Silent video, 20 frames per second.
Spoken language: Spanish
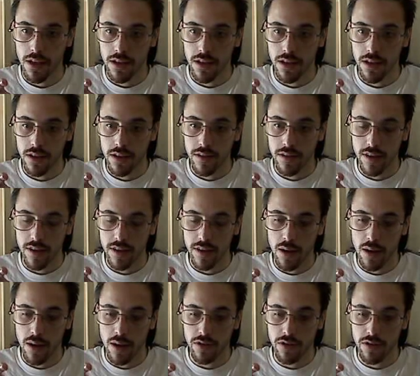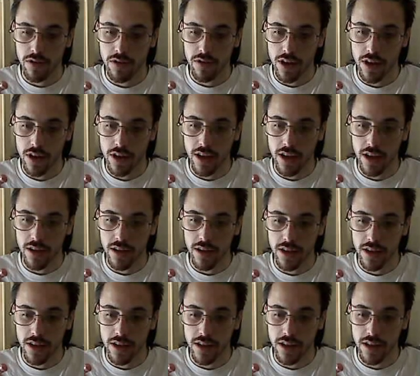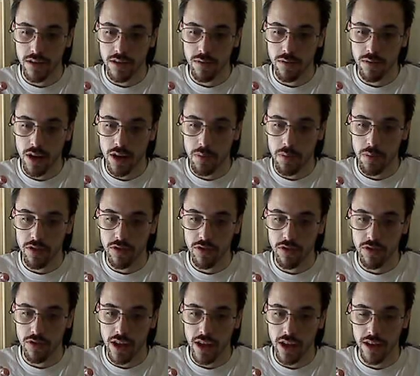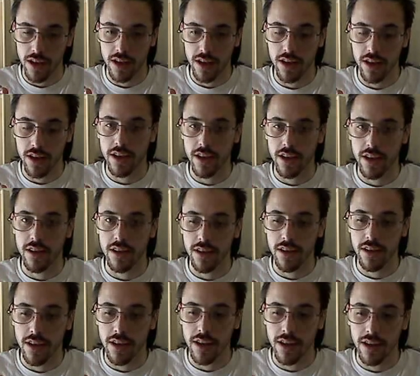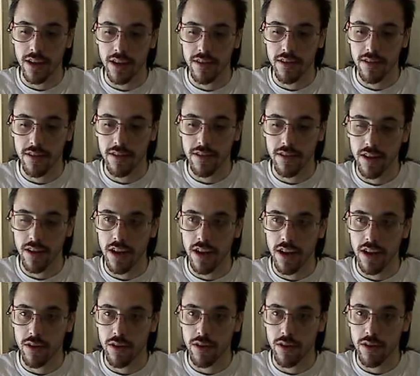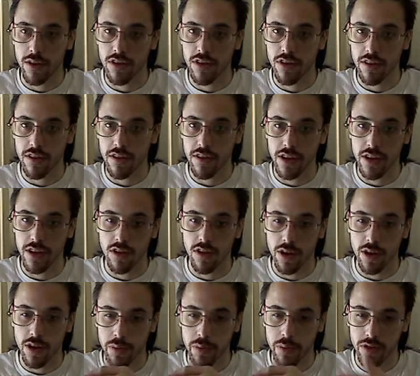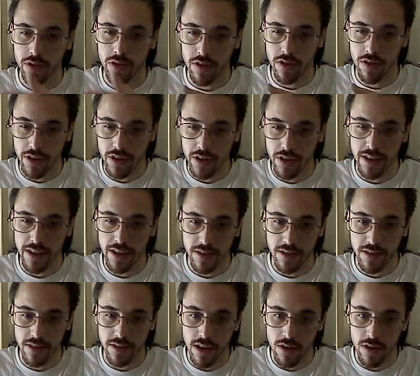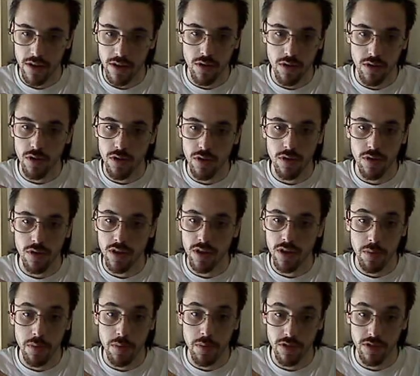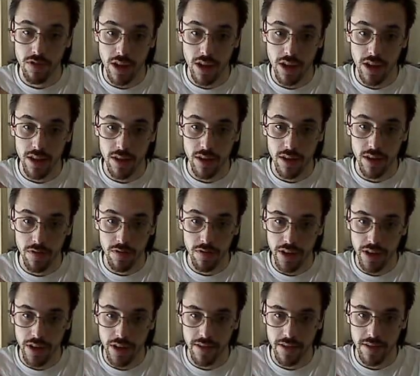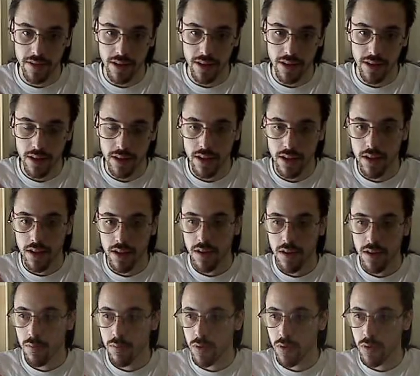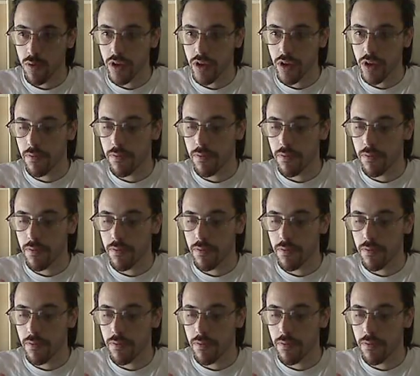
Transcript: sea la persona, eh, una persona que, a la que uno se refiere con respeto y deferencia, o, una persona de confianza. Muy bien.